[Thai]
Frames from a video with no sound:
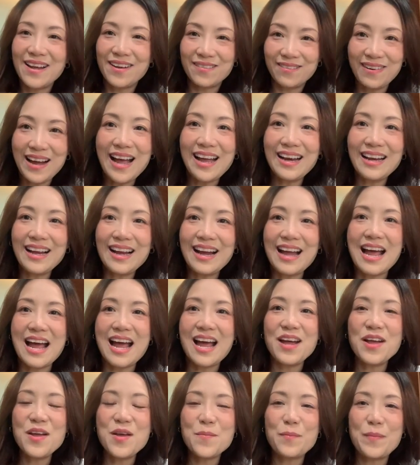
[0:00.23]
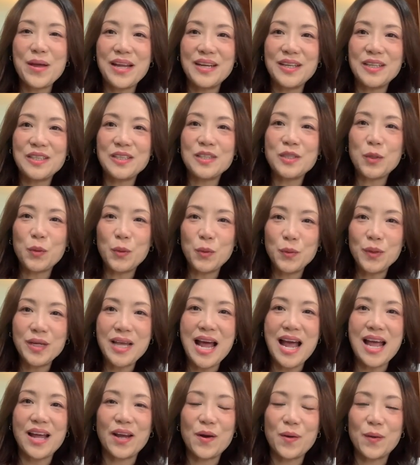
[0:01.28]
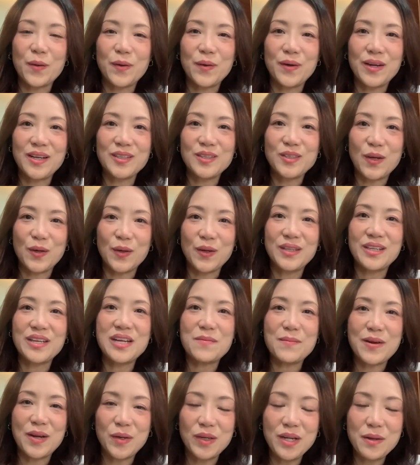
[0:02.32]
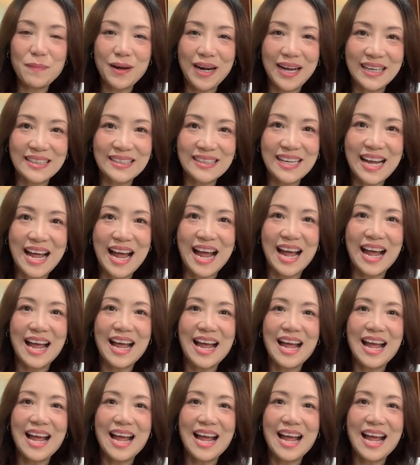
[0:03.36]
ฟ้านะคะ เป็นครูใหญ่ของโรงเรียนสอนดนตรี Melody Plus ค่ะ